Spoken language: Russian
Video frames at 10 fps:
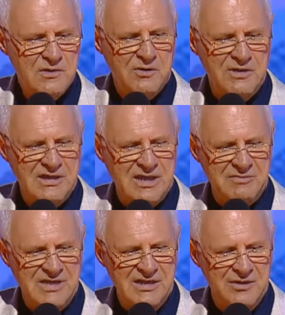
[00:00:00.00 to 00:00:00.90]
Что они
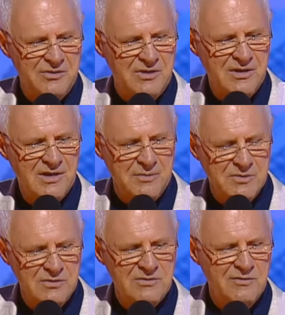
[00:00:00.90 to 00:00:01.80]
там делают?
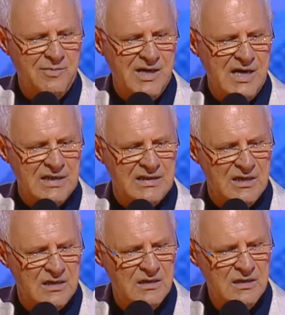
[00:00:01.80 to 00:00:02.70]
Обслуживают богатых.